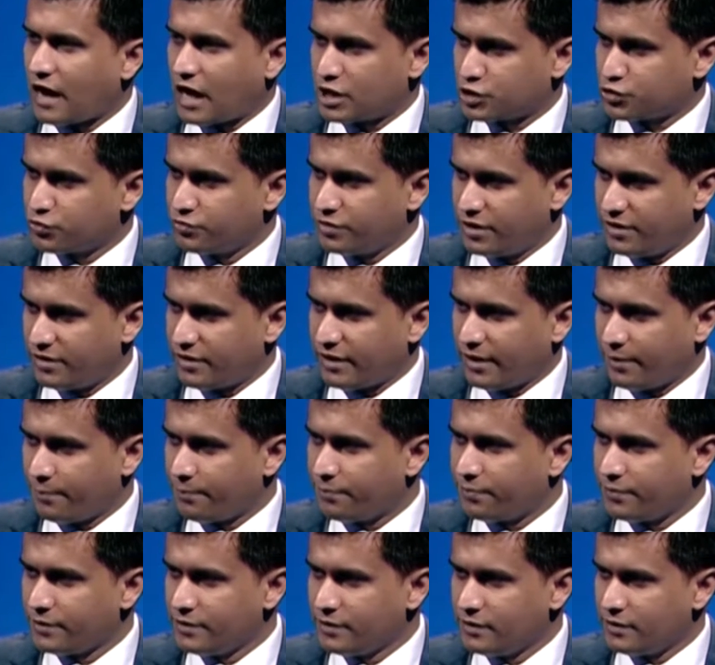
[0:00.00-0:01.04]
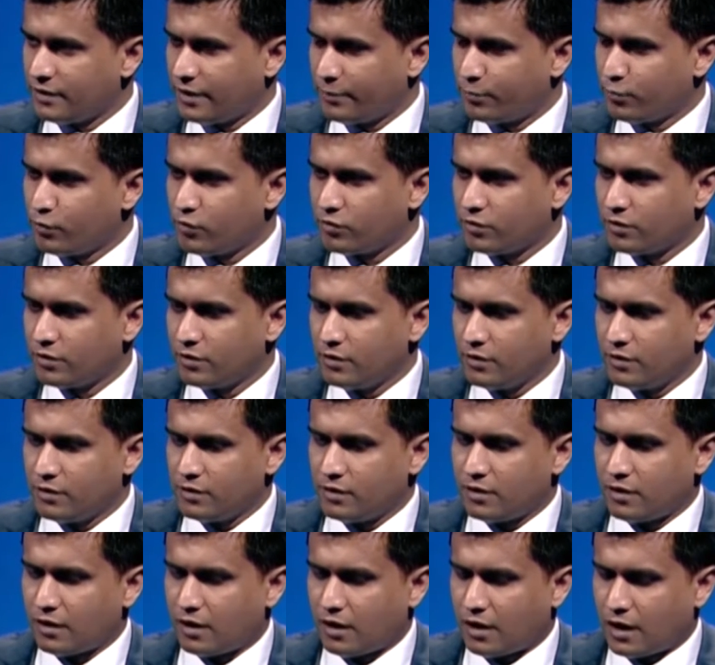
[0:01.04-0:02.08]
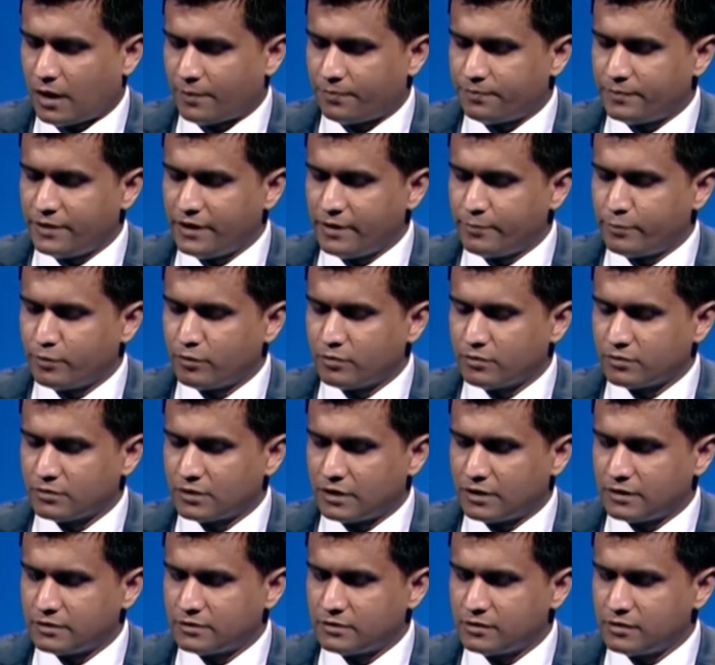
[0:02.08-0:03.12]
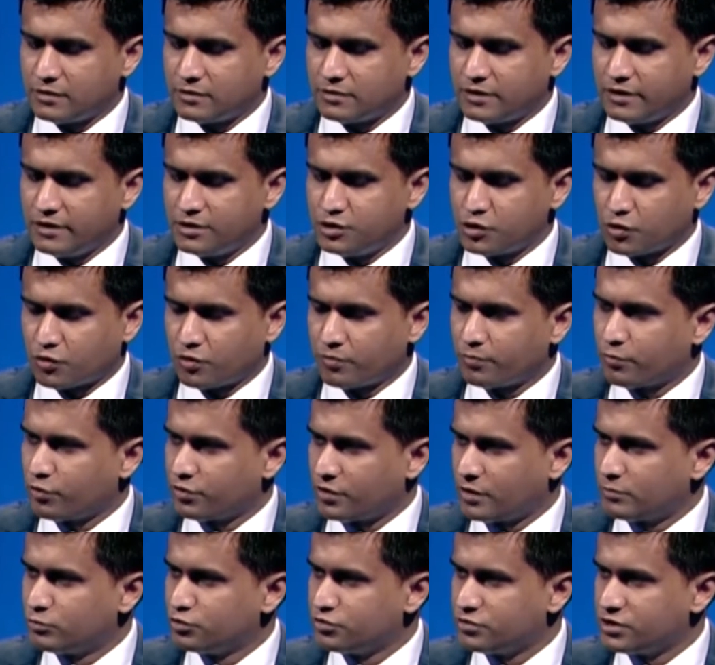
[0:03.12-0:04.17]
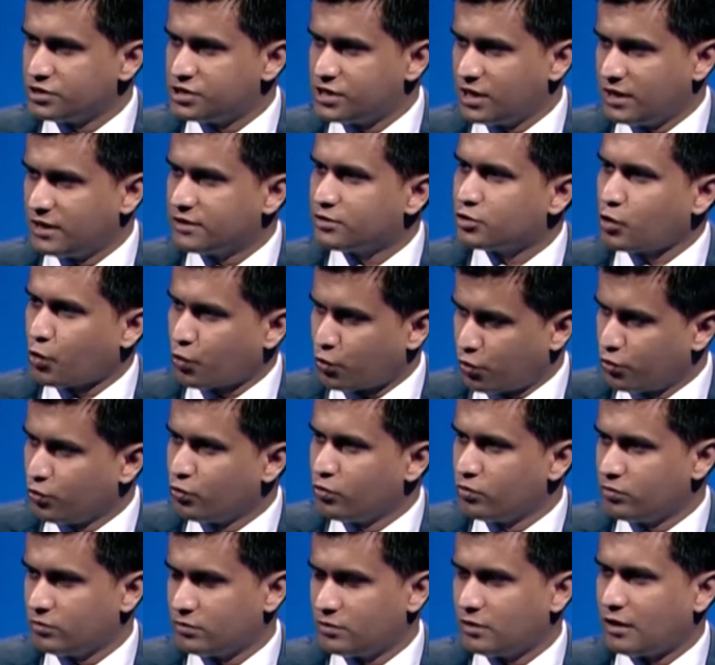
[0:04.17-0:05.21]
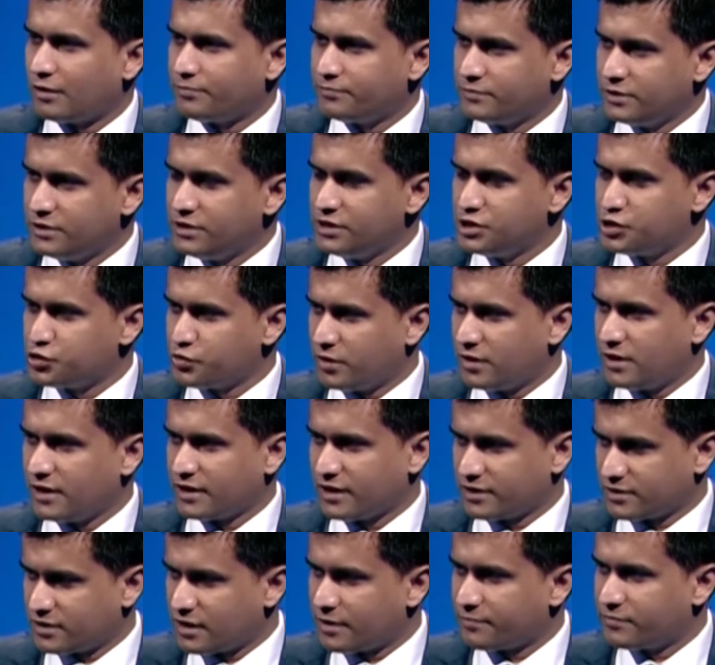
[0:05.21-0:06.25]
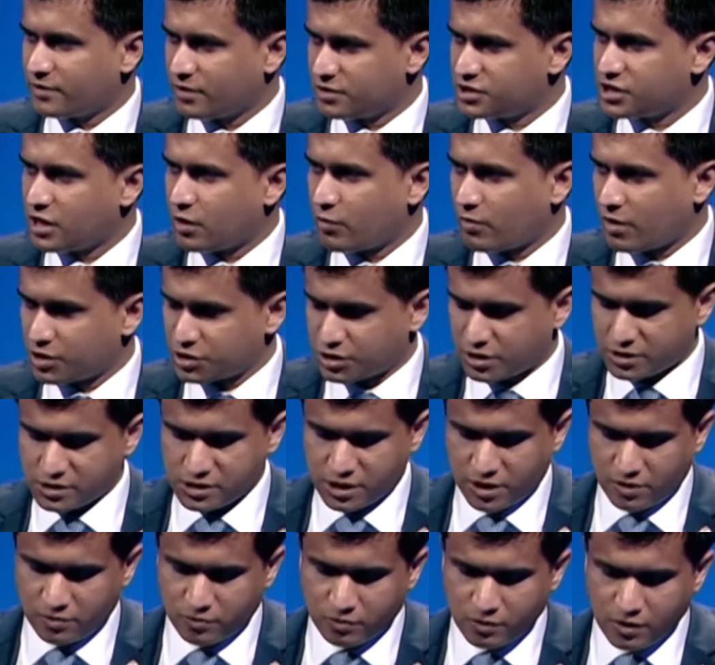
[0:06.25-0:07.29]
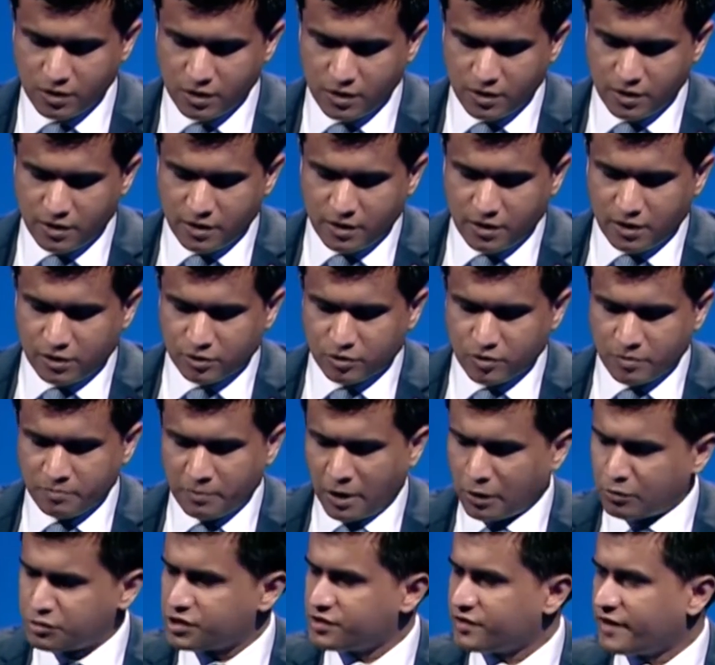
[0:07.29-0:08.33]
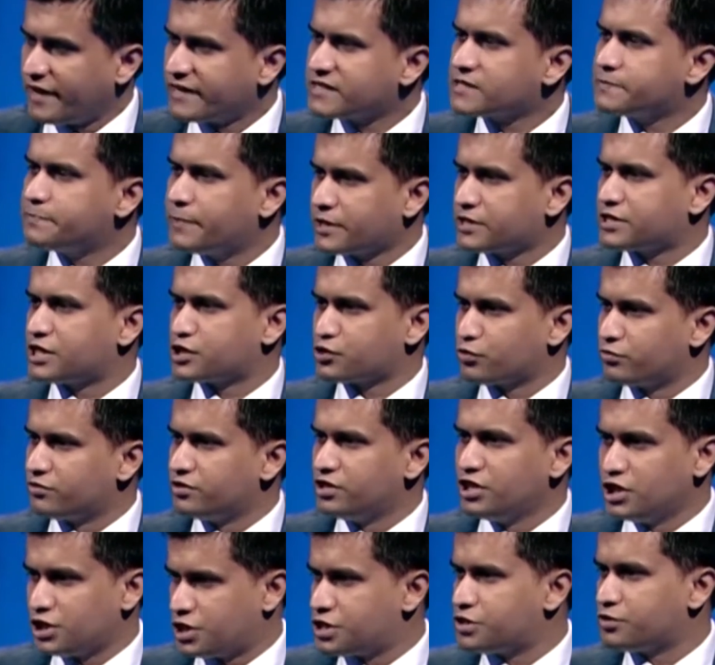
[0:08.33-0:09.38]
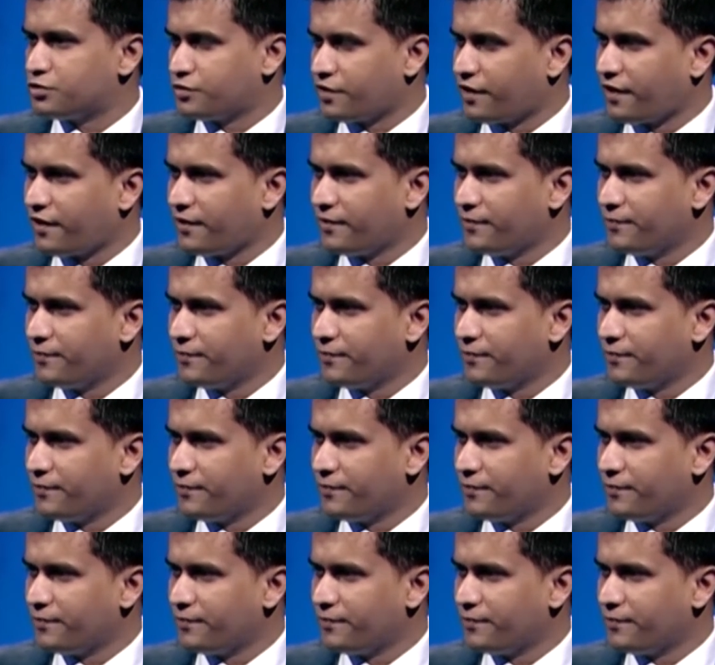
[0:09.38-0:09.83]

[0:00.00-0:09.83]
আসনের এমপি এবং আপনি এবং তিনি যখন প্রধানমন্ত্রী ছিলেন তখনও আপনি নিশ্চয়ই এলাকাতে আপনার যাওয়া আসা ছিল মানুষের এক্সপেকটেশন নিশ্চয়ই